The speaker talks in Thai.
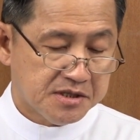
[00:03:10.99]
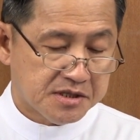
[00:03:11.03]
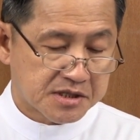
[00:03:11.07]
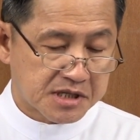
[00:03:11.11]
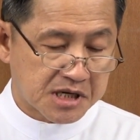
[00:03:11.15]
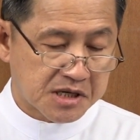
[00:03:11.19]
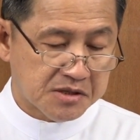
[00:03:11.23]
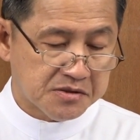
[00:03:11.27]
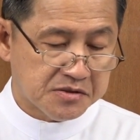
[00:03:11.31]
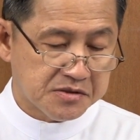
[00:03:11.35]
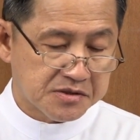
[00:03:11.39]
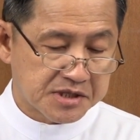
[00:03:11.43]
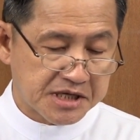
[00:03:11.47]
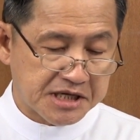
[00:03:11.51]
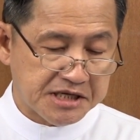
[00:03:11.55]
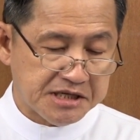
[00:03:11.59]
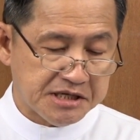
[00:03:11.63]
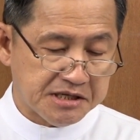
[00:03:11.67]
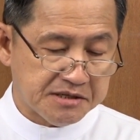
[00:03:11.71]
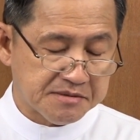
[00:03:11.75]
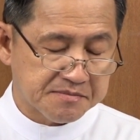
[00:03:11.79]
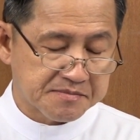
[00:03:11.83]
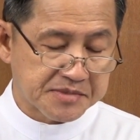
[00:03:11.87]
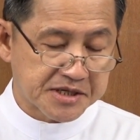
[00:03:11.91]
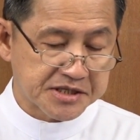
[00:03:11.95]
เราได้
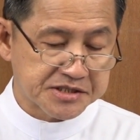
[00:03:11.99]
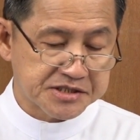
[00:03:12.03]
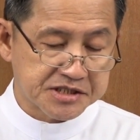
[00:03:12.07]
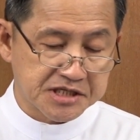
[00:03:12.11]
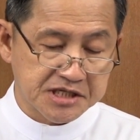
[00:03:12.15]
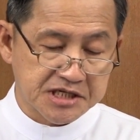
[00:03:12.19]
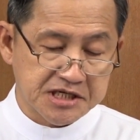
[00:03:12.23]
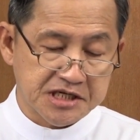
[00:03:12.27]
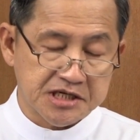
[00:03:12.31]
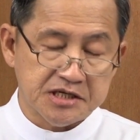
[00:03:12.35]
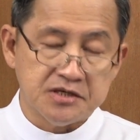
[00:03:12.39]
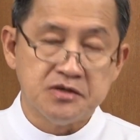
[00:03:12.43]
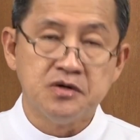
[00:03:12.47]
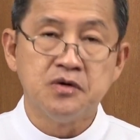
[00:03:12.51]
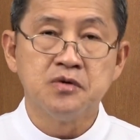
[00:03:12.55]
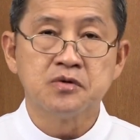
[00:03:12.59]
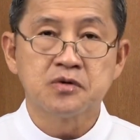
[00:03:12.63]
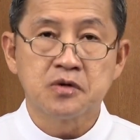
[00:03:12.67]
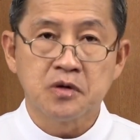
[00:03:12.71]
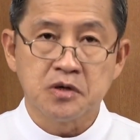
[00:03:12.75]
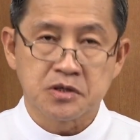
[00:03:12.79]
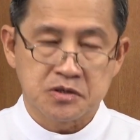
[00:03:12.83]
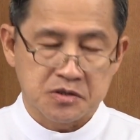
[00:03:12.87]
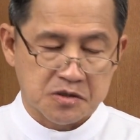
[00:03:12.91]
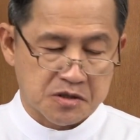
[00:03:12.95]
เห็นพระสิริลุ่ง
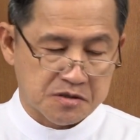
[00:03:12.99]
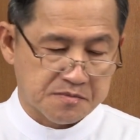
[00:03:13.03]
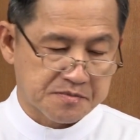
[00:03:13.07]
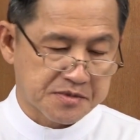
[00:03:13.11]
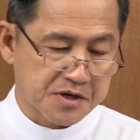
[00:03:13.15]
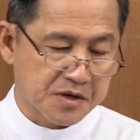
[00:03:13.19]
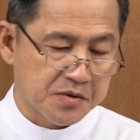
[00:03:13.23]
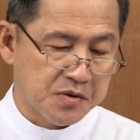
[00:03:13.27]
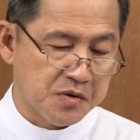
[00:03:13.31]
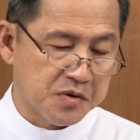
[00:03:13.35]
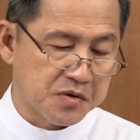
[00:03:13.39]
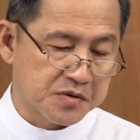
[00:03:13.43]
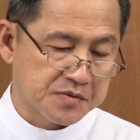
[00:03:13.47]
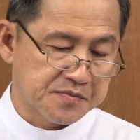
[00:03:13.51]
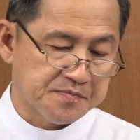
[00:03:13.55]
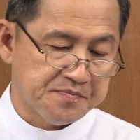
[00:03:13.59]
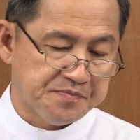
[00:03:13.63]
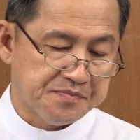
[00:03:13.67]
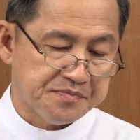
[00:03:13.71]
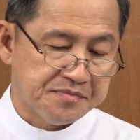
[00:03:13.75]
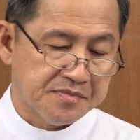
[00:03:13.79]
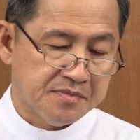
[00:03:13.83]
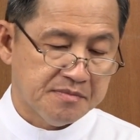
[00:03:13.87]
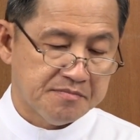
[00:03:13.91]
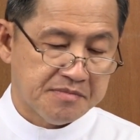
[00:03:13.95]
โรดของพระองค์
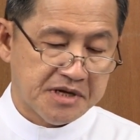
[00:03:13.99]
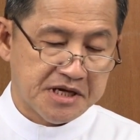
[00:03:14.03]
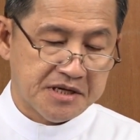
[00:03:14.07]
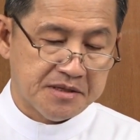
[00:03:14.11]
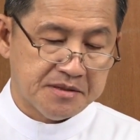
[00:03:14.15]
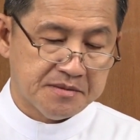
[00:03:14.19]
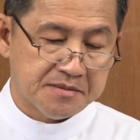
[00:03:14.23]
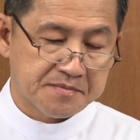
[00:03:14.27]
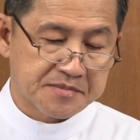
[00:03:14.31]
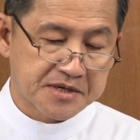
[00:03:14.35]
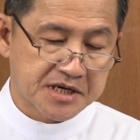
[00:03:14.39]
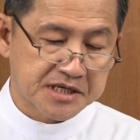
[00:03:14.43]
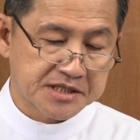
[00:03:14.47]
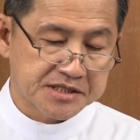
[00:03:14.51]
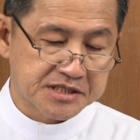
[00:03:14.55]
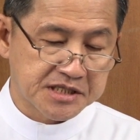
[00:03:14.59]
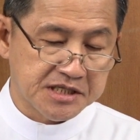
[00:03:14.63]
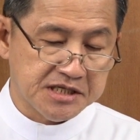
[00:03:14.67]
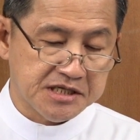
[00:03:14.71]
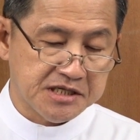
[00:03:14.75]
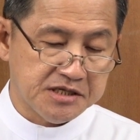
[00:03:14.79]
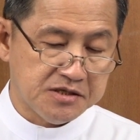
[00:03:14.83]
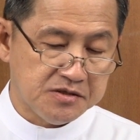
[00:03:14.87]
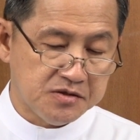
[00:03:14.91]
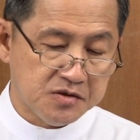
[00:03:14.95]
เป็นพระสิ
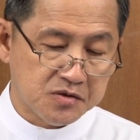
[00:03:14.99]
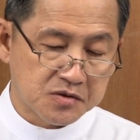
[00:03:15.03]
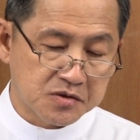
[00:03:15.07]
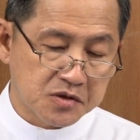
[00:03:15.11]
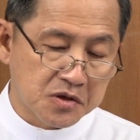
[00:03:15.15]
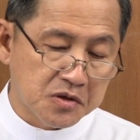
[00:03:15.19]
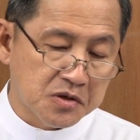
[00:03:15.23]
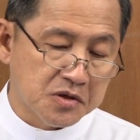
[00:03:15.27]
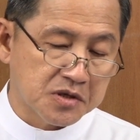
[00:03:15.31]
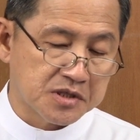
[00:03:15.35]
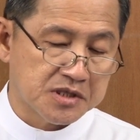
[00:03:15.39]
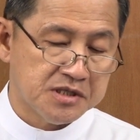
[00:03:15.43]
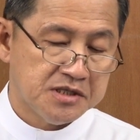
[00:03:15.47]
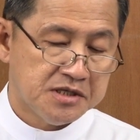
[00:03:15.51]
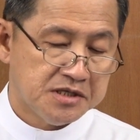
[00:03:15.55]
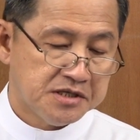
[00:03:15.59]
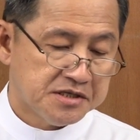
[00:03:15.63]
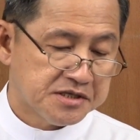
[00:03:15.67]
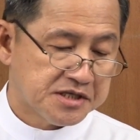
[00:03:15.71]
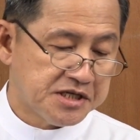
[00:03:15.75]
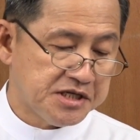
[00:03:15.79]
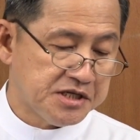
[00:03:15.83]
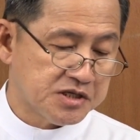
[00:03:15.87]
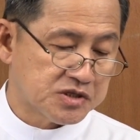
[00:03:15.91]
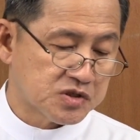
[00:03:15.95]
ริลุ่งโรด
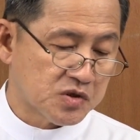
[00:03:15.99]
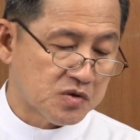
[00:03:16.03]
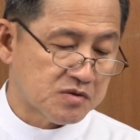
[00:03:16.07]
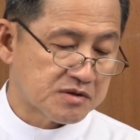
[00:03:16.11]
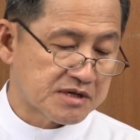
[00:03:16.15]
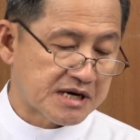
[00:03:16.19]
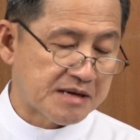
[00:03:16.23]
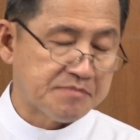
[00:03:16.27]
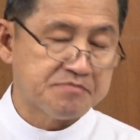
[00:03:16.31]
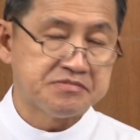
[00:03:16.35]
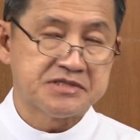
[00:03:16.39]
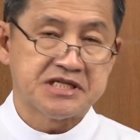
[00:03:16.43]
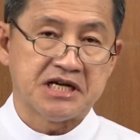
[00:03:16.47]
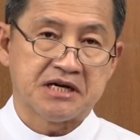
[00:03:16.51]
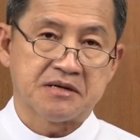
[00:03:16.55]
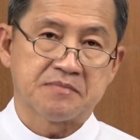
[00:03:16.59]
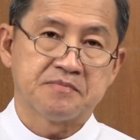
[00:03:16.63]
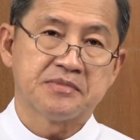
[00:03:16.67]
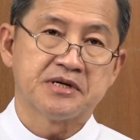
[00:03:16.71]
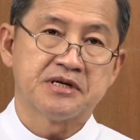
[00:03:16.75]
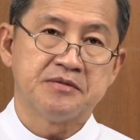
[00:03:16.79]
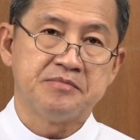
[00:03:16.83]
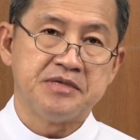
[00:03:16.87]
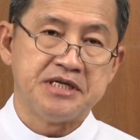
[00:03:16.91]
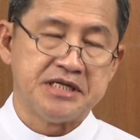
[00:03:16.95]
ที่ทรงรับจาก
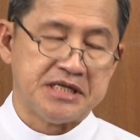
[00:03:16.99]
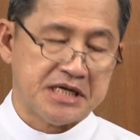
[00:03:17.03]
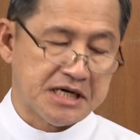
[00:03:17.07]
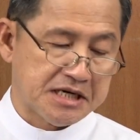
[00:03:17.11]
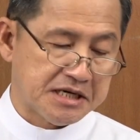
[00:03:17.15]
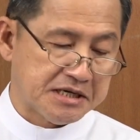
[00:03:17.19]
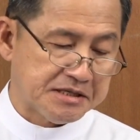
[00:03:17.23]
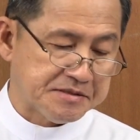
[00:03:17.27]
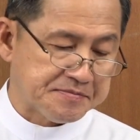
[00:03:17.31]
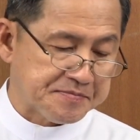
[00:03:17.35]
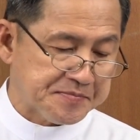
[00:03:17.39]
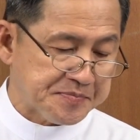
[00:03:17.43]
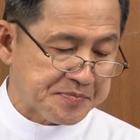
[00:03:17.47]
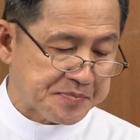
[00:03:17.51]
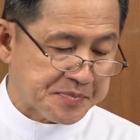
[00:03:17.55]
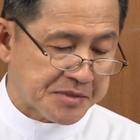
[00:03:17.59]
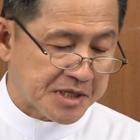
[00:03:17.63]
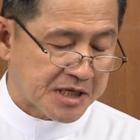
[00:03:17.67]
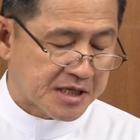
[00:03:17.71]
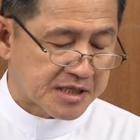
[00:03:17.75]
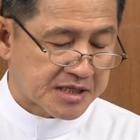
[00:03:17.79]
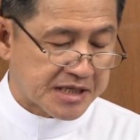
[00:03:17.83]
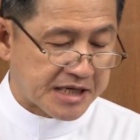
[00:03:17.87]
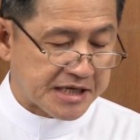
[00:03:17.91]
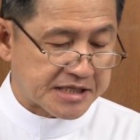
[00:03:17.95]
พระบิดา
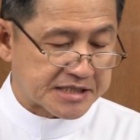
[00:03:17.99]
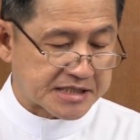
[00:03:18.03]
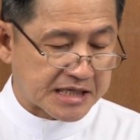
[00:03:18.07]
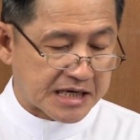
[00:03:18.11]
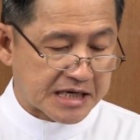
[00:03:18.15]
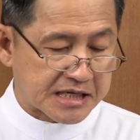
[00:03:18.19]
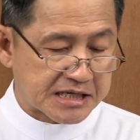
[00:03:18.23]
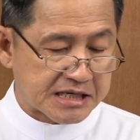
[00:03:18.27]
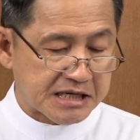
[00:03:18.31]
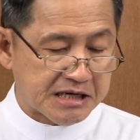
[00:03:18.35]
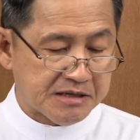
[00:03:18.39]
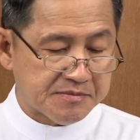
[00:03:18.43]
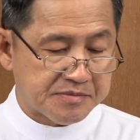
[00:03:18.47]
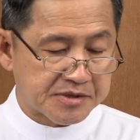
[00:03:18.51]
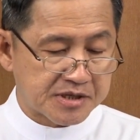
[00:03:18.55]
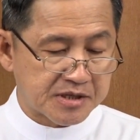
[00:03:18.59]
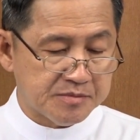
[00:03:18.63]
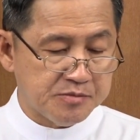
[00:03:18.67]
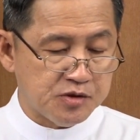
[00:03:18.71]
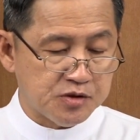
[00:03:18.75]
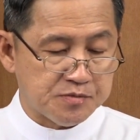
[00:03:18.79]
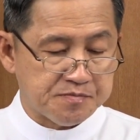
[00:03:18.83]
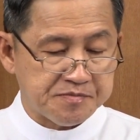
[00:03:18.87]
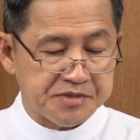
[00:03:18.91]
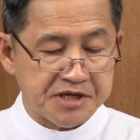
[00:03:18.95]
ในฐานะพระ
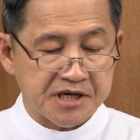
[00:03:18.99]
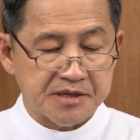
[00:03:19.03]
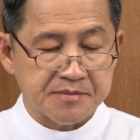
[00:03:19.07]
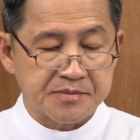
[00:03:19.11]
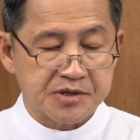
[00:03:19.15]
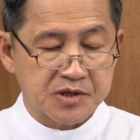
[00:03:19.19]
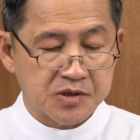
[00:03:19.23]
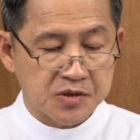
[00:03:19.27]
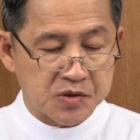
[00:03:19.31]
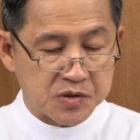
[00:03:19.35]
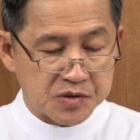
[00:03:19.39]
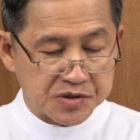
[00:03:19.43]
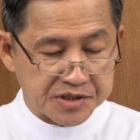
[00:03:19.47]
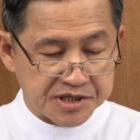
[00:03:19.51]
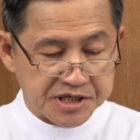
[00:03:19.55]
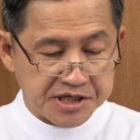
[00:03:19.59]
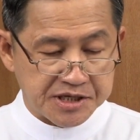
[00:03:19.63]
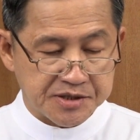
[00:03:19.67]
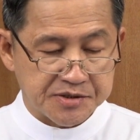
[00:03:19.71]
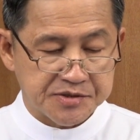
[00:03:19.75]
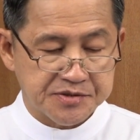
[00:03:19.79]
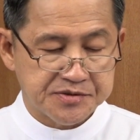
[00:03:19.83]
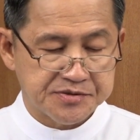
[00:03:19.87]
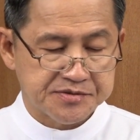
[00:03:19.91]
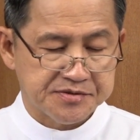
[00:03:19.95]
บุตรเพียงพระองค์เดี
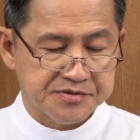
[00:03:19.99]
ยว